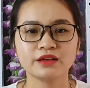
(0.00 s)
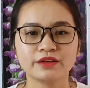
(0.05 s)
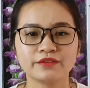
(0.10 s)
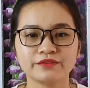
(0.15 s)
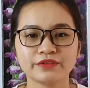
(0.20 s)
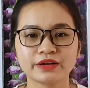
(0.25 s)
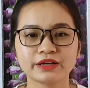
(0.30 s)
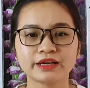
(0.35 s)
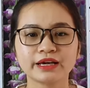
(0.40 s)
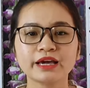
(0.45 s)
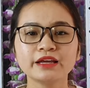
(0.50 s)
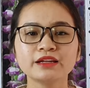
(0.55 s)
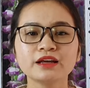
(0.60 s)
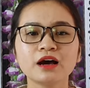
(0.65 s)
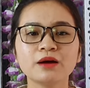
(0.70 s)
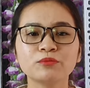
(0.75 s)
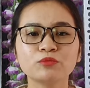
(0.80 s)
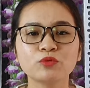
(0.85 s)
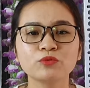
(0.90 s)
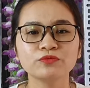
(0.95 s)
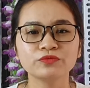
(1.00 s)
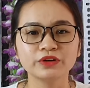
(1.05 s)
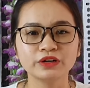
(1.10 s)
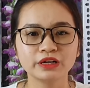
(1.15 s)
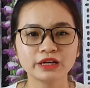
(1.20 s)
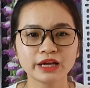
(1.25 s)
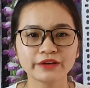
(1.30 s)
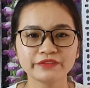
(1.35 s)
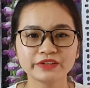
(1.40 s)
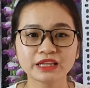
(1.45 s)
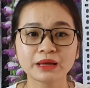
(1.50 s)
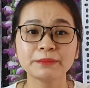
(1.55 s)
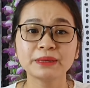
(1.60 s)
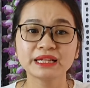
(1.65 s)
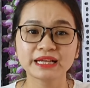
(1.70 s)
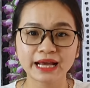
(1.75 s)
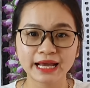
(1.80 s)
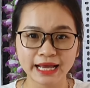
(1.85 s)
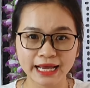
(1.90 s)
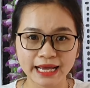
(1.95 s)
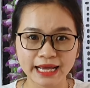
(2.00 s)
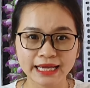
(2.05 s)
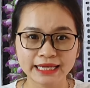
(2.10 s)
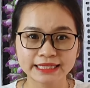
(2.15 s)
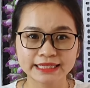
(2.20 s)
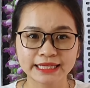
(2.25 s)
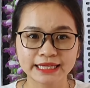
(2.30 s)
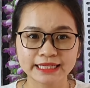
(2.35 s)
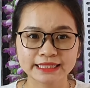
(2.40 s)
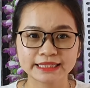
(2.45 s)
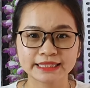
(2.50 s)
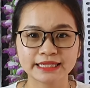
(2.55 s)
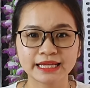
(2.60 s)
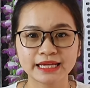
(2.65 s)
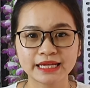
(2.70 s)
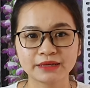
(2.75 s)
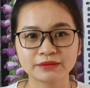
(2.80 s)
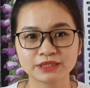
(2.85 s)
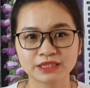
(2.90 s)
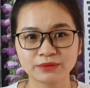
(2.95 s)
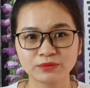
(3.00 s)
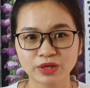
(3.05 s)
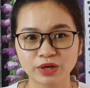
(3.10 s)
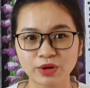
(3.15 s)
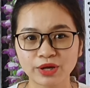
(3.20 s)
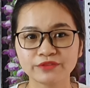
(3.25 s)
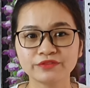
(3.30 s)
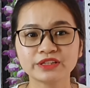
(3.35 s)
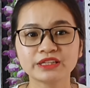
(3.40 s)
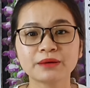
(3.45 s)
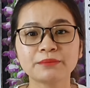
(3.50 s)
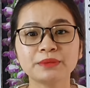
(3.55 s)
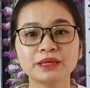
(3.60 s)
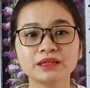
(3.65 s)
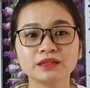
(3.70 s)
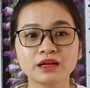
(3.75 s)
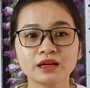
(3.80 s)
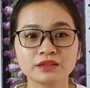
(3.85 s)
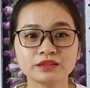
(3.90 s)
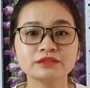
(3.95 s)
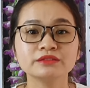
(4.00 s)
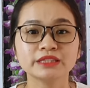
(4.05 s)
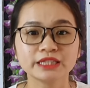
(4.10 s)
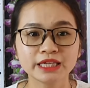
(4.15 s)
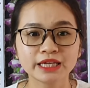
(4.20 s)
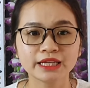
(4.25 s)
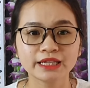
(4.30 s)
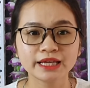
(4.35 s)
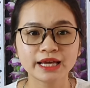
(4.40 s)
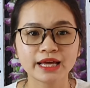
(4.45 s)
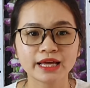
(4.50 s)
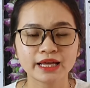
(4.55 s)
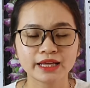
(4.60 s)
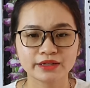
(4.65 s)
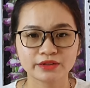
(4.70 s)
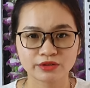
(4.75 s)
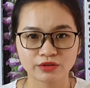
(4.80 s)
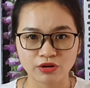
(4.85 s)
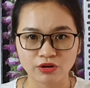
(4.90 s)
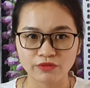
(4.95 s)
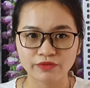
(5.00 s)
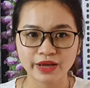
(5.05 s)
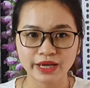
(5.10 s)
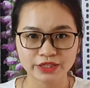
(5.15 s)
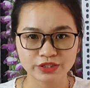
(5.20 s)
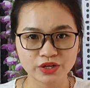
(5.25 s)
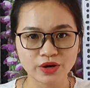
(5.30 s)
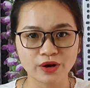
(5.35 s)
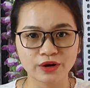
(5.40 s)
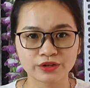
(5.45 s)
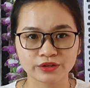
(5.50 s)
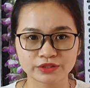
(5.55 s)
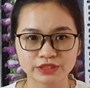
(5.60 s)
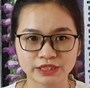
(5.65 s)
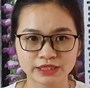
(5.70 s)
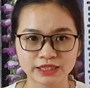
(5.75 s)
và kết hợp cùng với lại vitamin K2 thì đây là chính là một cái loại vitamin ờ, tự nhiên nhé nó có vai trò nó chính